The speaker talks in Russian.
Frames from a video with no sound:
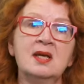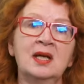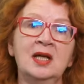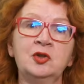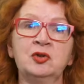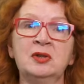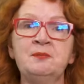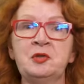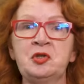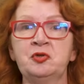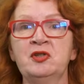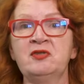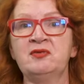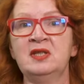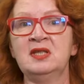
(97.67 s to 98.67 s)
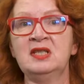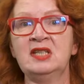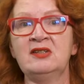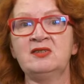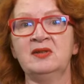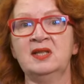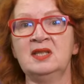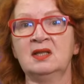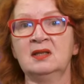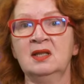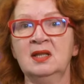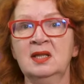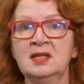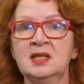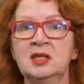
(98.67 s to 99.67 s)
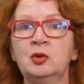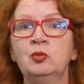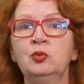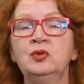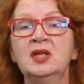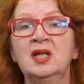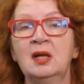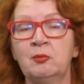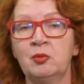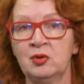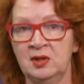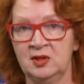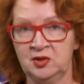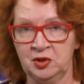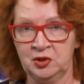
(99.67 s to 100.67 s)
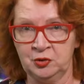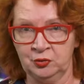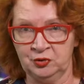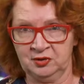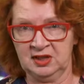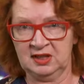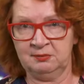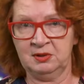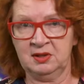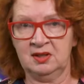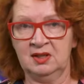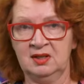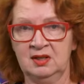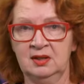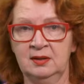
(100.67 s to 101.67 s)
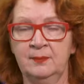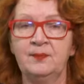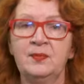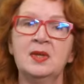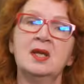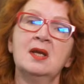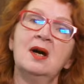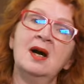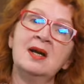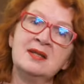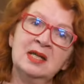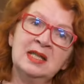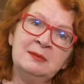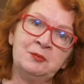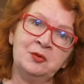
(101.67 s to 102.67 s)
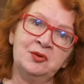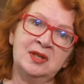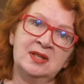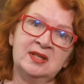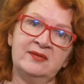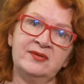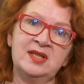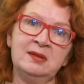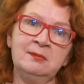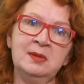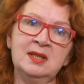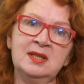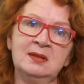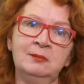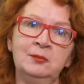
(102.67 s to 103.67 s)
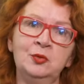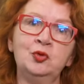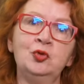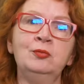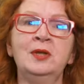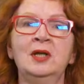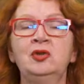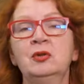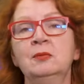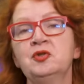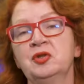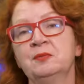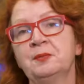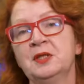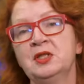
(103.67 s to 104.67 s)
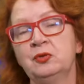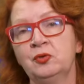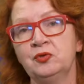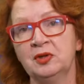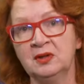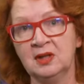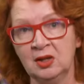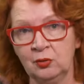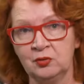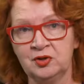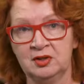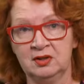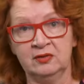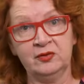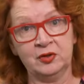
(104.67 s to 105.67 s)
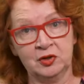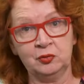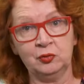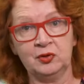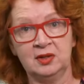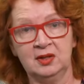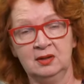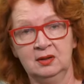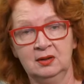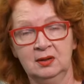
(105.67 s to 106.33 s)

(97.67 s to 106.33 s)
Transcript: которым пришлось внести в свои декларации куда более серьезные изменения. А я, наблюдая за всем этим, думаю о том, что происходит на родине, в Эстонии.